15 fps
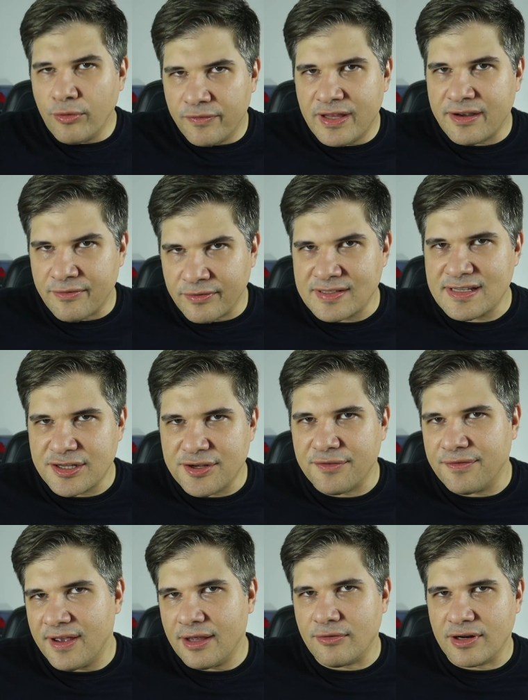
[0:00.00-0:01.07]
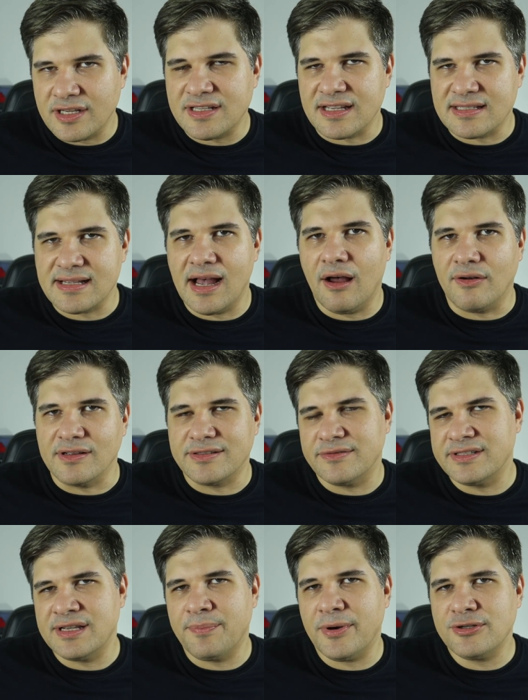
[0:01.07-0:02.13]
dúvida que você tiver durante as aulas,
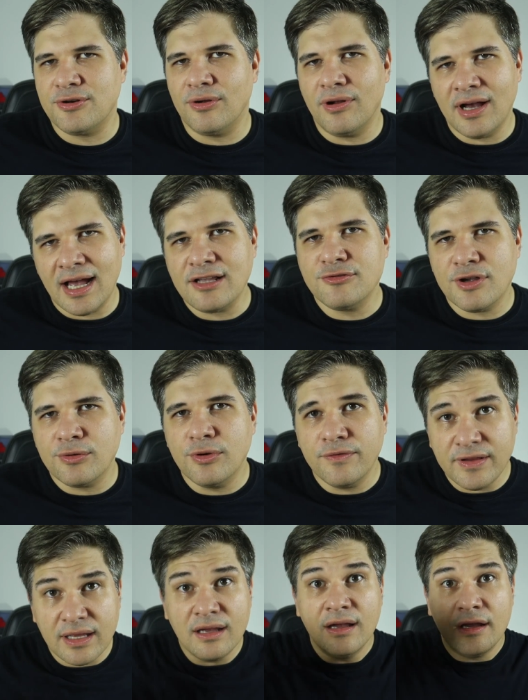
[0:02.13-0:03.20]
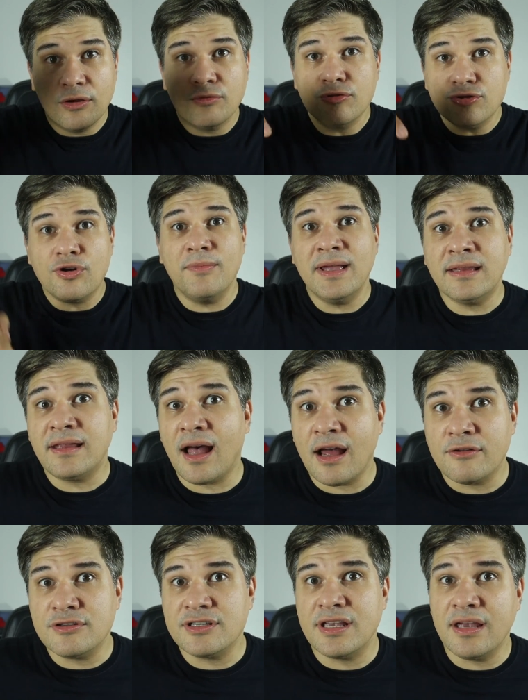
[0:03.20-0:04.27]
você pode colocar sua dúvida nos
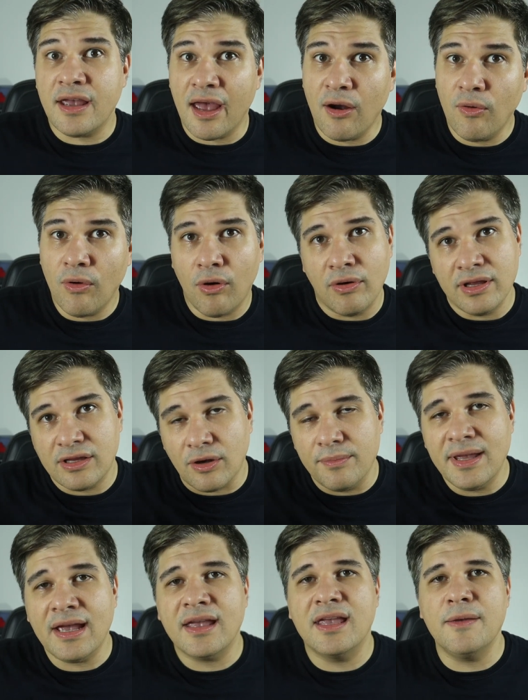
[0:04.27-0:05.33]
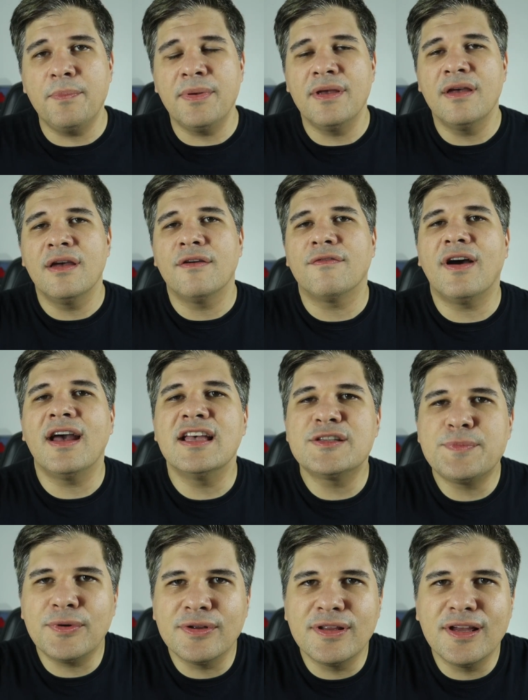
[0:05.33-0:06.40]
comentários que eu ou então minha equipe vai
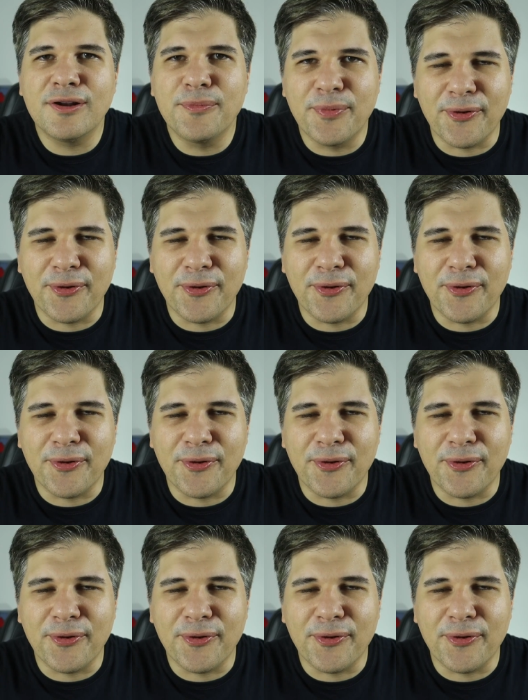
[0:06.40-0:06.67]
respondê-lo